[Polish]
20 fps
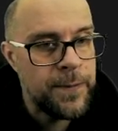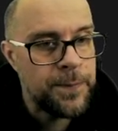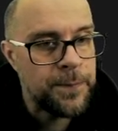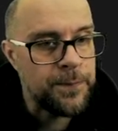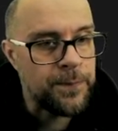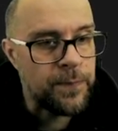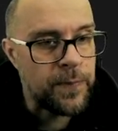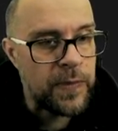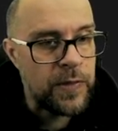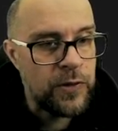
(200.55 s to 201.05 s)

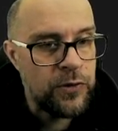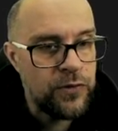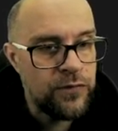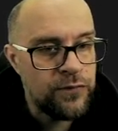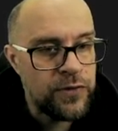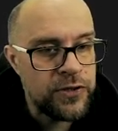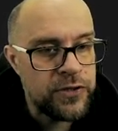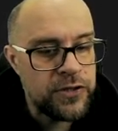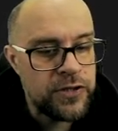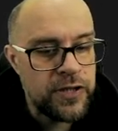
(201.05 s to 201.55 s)
no to
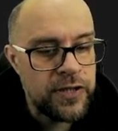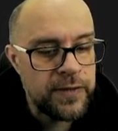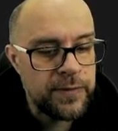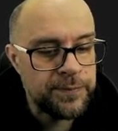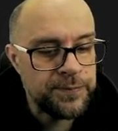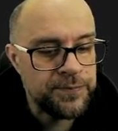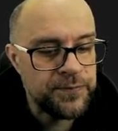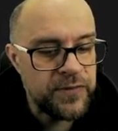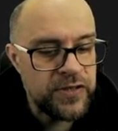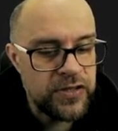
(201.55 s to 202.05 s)
właśnie
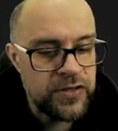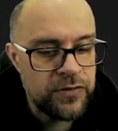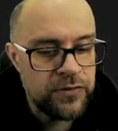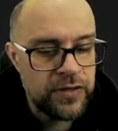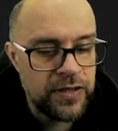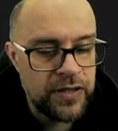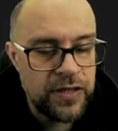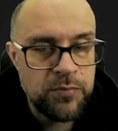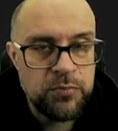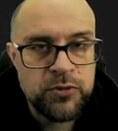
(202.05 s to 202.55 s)
jest to
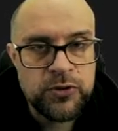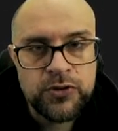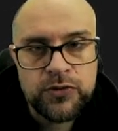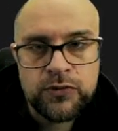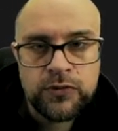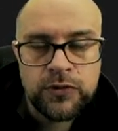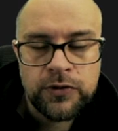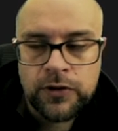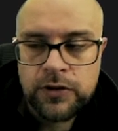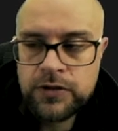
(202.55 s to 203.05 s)
taki
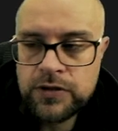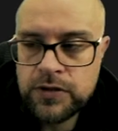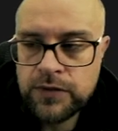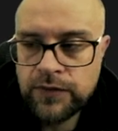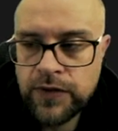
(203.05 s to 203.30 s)
porządkujący,